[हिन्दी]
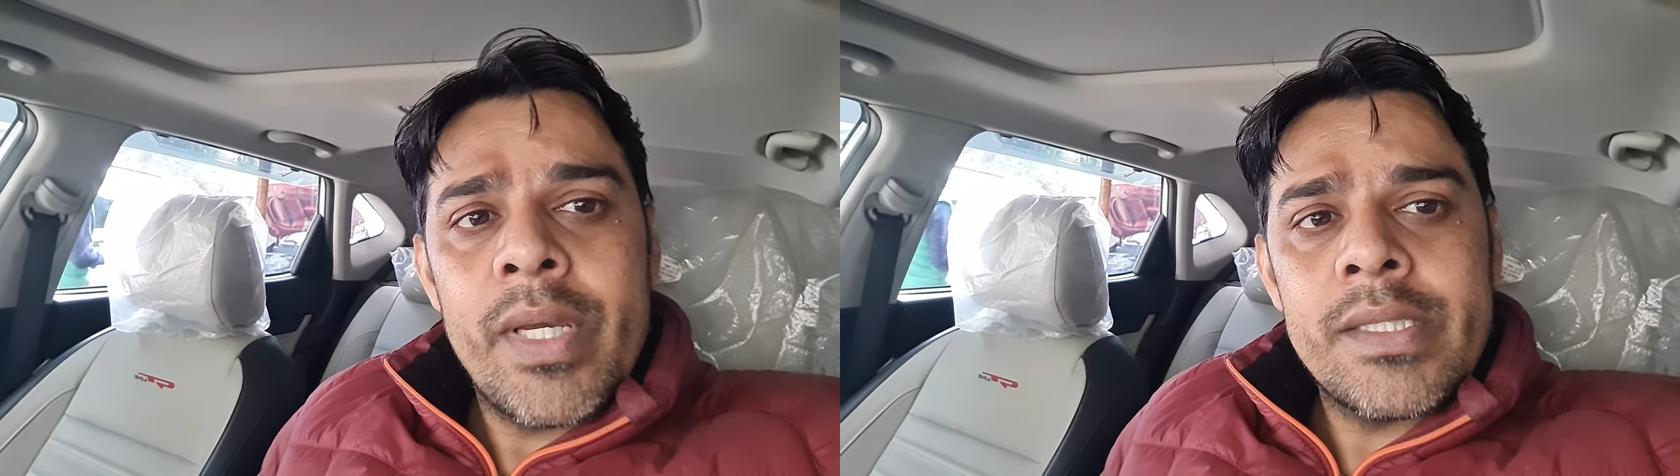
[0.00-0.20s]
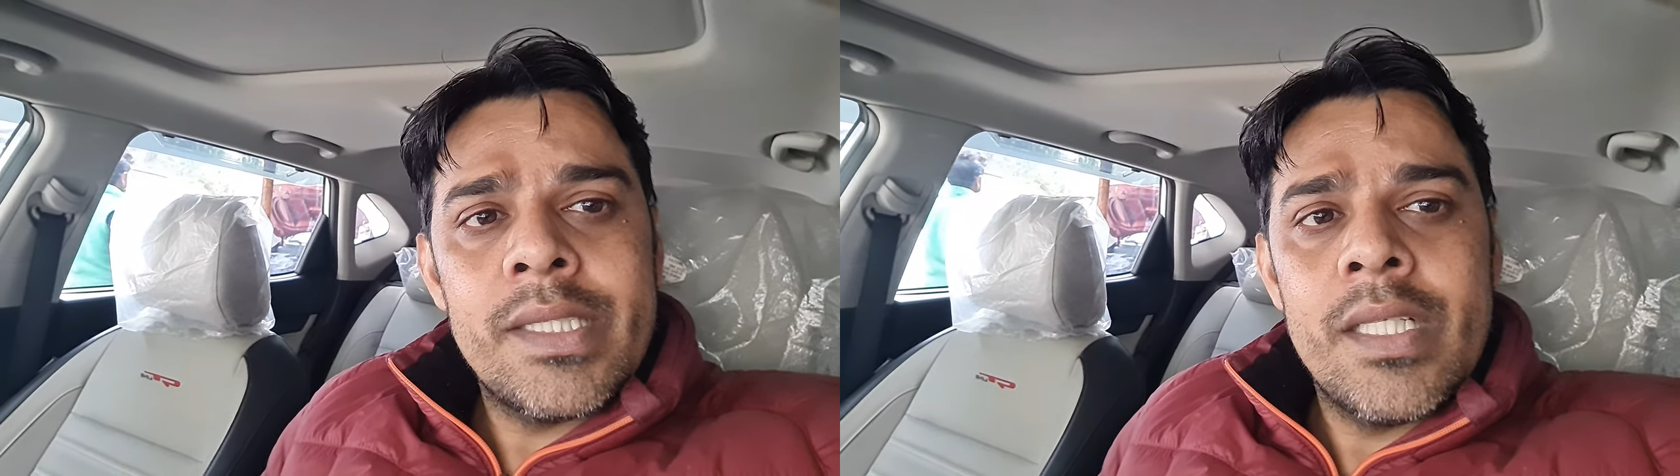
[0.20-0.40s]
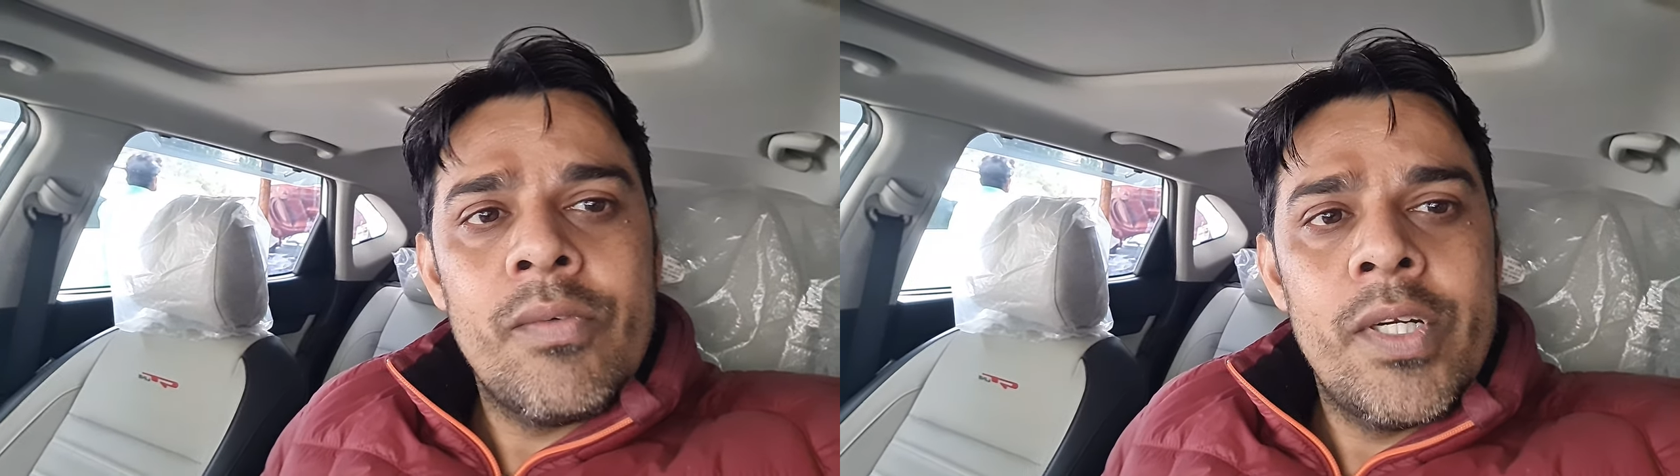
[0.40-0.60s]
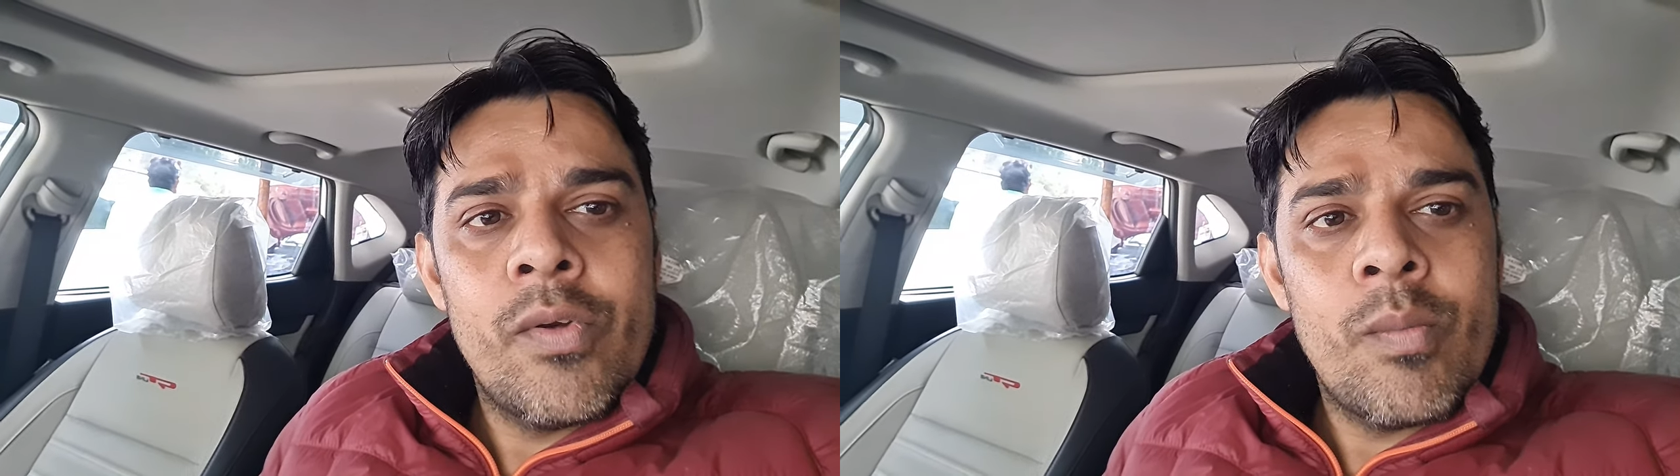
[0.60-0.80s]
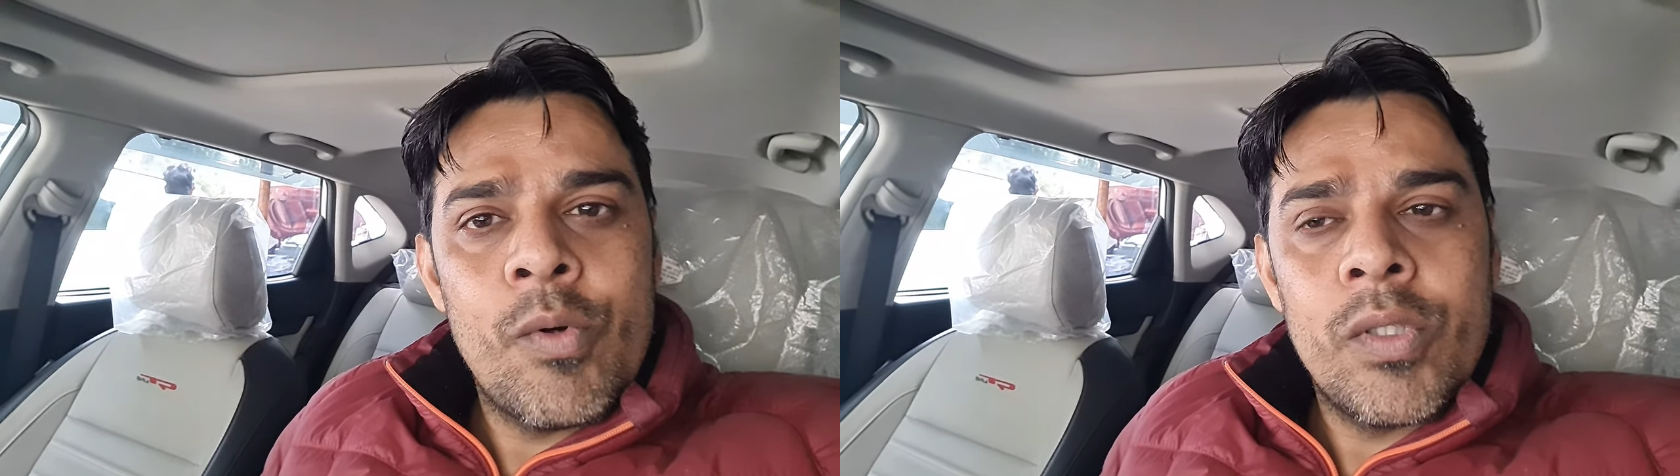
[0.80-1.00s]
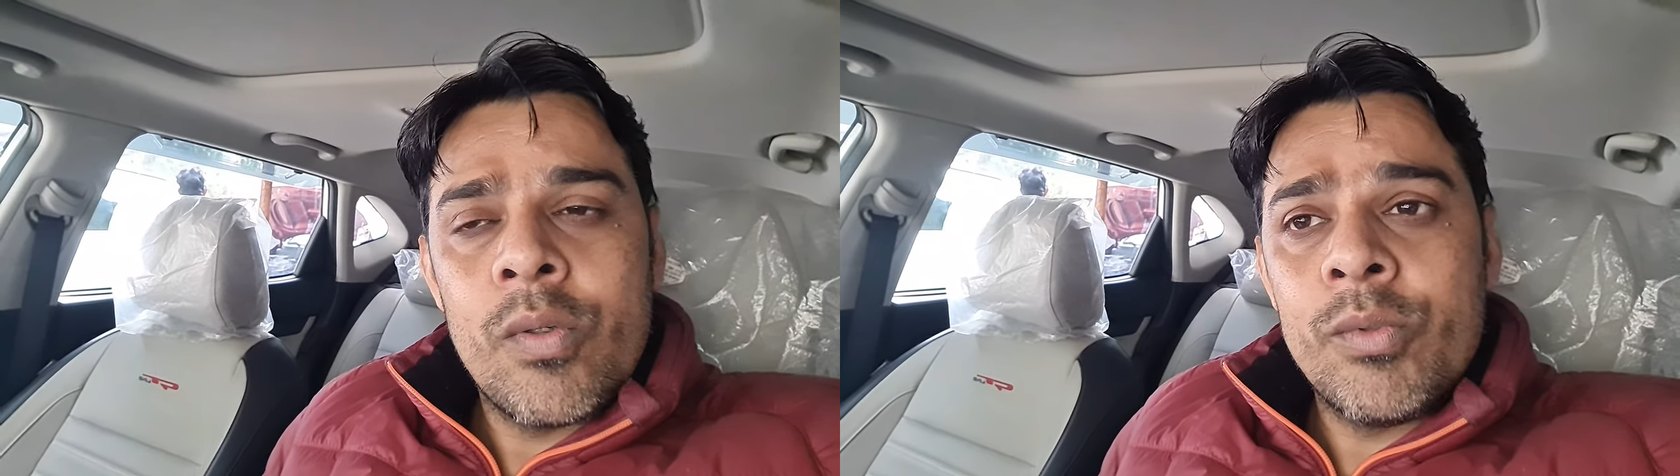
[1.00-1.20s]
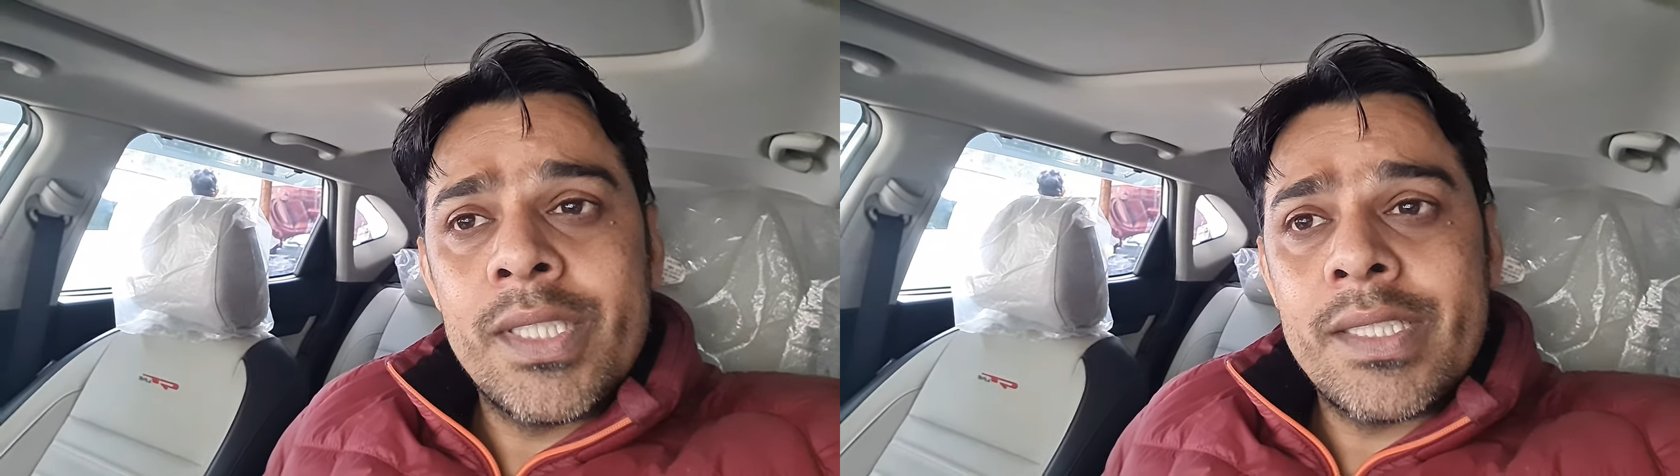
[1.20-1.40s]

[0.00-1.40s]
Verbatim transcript: मैं सीधा वीडियो में बोलता हूँ मुझे